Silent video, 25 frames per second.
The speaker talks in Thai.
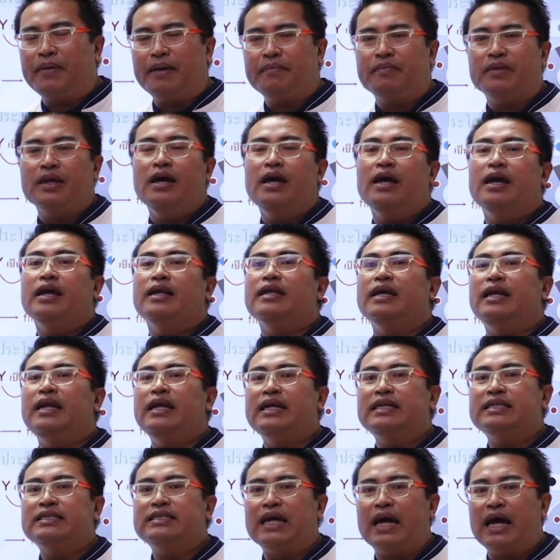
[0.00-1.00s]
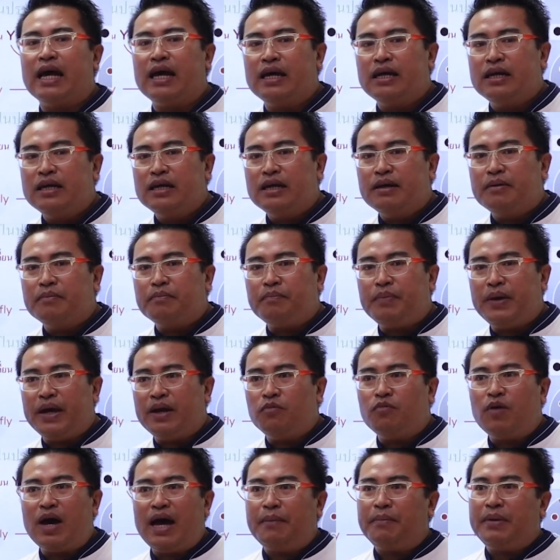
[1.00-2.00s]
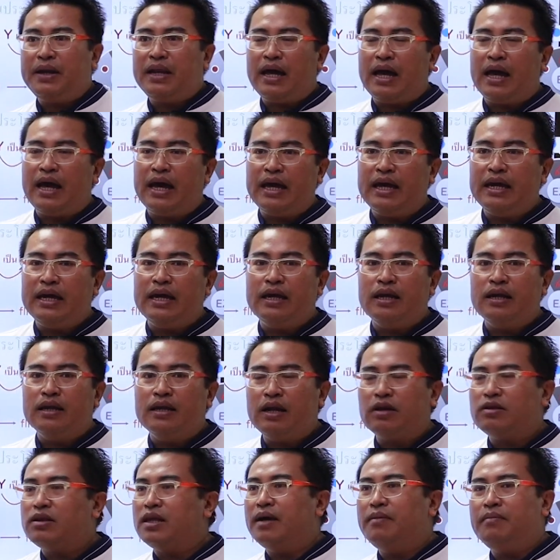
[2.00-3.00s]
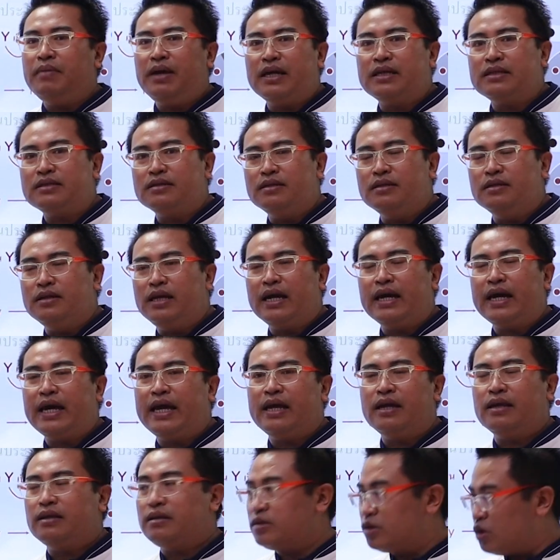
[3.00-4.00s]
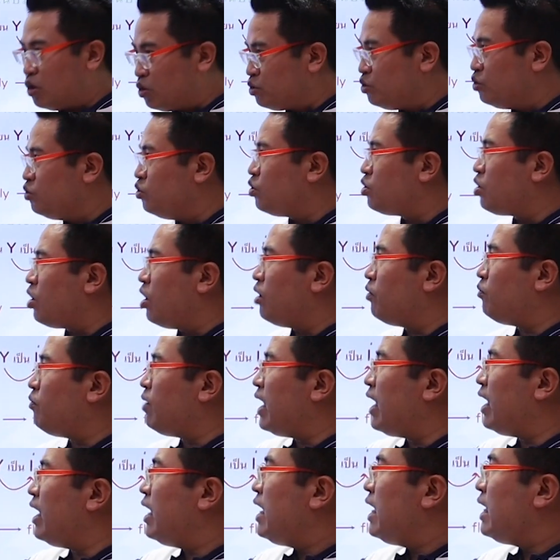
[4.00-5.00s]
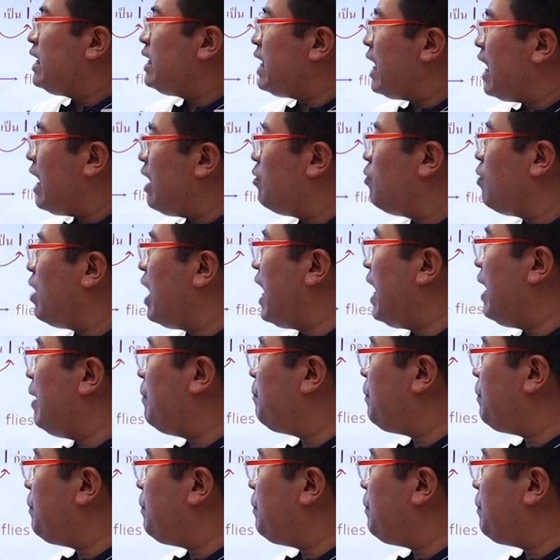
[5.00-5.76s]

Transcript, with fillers: ปั๊บ นักเรียนจะเปลี่ยน y เป็น i แล้วเติม s หรือยังไง ต้องดูก่อนว่าหน้า y